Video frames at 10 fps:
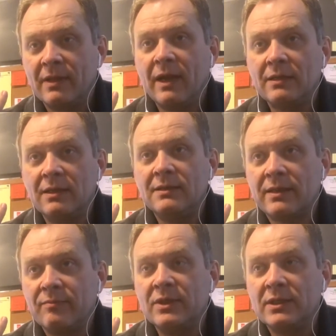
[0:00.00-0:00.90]
на
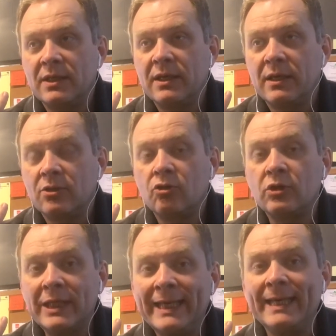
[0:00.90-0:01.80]
английском языке,
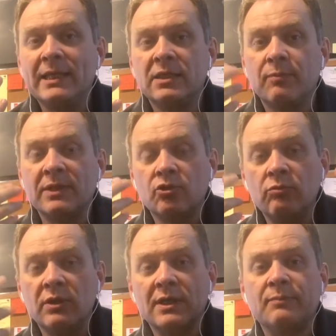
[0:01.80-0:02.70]
то ты не
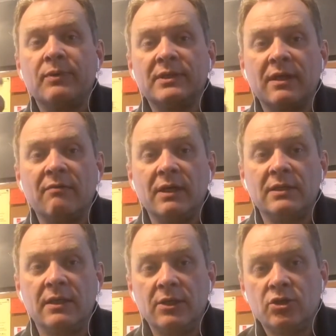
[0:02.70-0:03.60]
способен
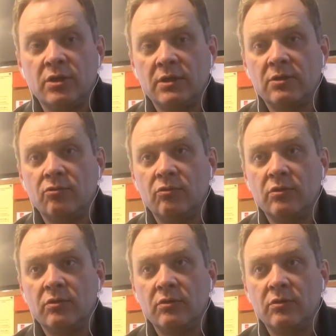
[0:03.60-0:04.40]
распознавать речь на слух